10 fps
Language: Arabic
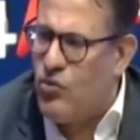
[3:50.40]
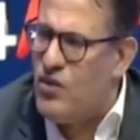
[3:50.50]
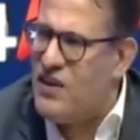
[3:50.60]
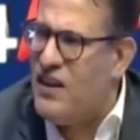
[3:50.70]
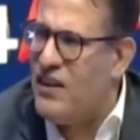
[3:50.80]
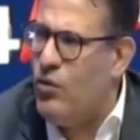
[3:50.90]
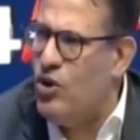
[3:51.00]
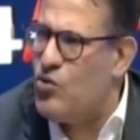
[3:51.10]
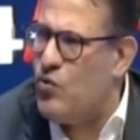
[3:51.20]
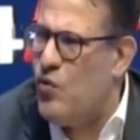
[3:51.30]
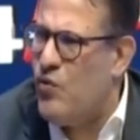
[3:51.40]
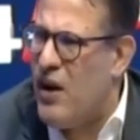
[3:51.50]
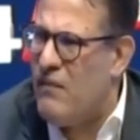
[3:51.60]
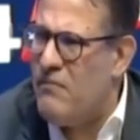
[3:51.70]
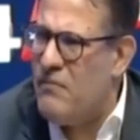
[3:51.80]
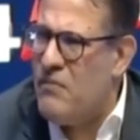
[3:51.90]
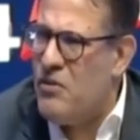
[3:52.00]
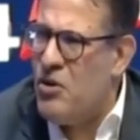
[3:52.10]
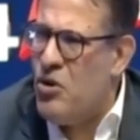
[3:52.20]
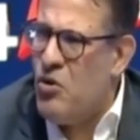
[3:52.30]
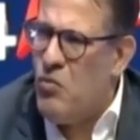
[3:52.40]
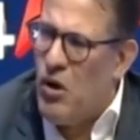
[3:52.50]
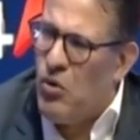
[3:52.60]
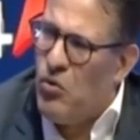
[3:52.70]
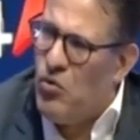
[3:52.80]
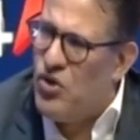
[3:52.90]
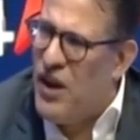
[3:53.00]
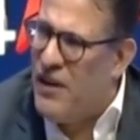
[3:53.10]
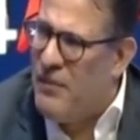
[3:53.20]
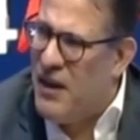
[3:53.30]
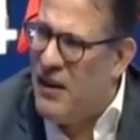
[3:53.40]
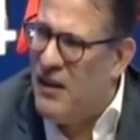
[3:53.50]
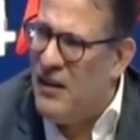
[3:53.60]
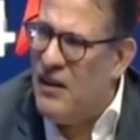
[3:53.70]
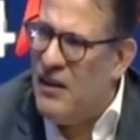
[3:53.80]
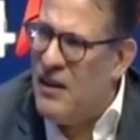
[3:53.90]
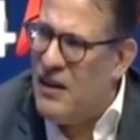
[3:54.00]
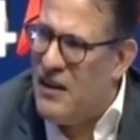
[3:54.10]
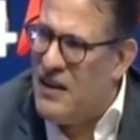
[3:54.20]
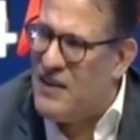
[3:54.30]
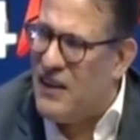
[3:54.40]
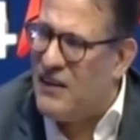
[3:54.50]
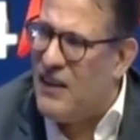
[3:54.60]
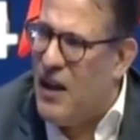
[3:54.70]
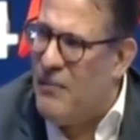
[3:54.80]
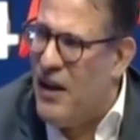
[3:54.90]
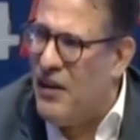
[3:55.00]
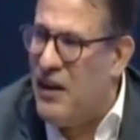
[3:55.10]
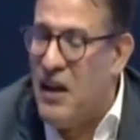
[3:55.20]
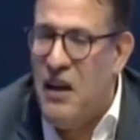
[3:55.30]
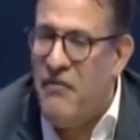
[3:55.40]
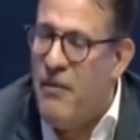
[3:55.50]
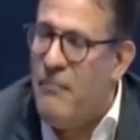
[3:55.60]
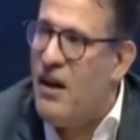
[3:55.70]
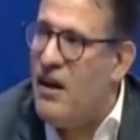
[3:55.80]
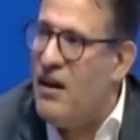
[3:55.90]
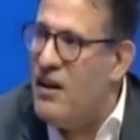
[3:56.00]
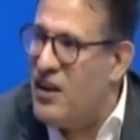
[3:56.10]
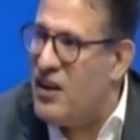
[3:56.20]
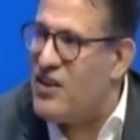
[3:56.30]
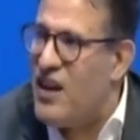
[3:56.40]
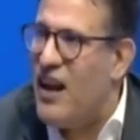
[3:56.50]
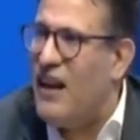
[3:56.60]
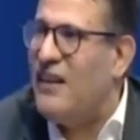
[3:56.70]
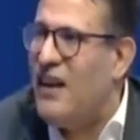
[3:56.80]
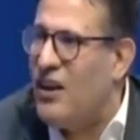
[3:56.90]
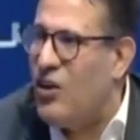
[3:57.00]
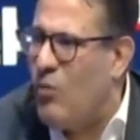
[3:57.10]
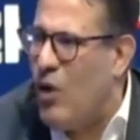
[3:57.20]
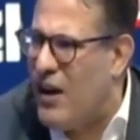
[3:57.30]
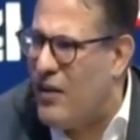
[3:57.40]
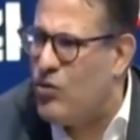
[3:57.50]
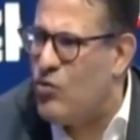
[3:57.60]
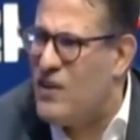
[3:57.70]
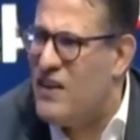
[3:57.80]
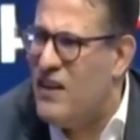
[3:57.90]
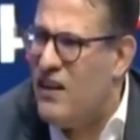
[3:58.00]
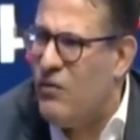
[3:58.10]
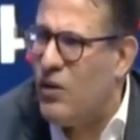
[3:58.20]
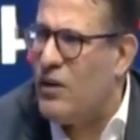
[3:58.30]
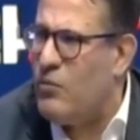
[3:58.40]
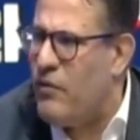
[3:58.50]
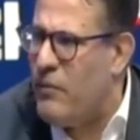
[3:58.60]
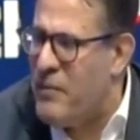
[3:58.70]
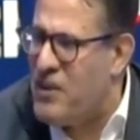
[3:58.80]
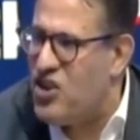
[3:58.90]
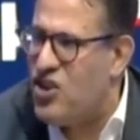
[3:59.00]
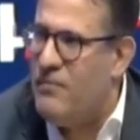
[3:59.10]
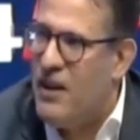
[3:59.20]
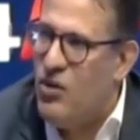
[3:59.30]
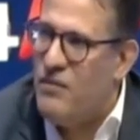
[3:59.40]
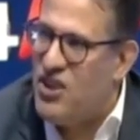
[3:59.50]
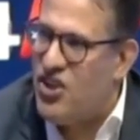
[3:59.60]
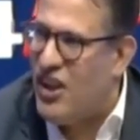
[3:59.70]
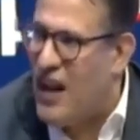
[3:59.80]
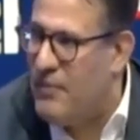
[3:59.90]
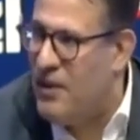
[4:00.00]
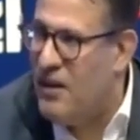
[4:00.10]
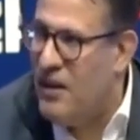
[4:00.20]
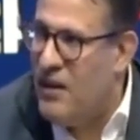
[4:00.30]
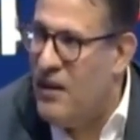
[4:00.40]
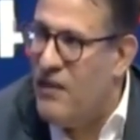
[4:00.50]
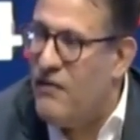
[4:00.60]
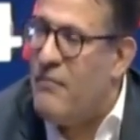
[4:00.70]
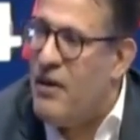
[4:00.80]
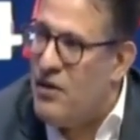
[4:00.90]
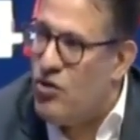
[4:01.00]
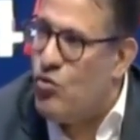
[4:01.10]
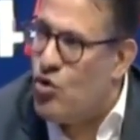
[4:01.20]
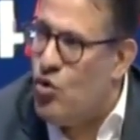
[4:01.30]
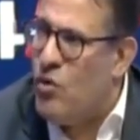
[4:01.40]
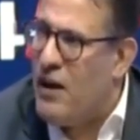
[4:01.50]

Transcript: التونسية توحيد صفوفها والخروج هذا من الاستقطاب هذا لأن فما إقصاء حتى داخل المعارضة التونسية وقد يبدو فما مساجين بهين ومساجين خايبين فما وجوه